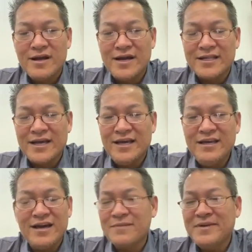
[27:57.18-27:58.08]
hay
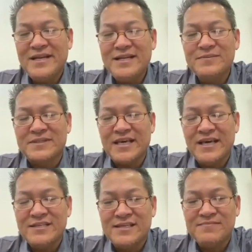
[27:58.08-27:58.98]
đấy, ở miền này lâu bật
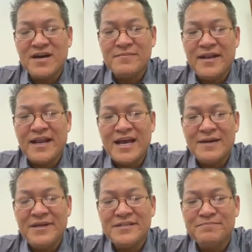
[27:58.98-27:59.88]
tê Egypt, ở miền này
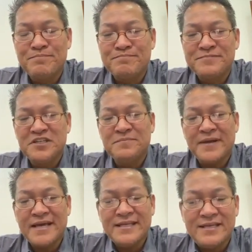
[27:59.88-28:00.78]
na miền chưa
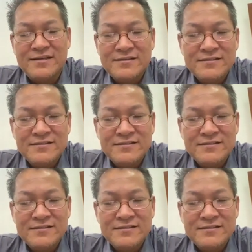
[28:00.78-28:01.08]
pre tê,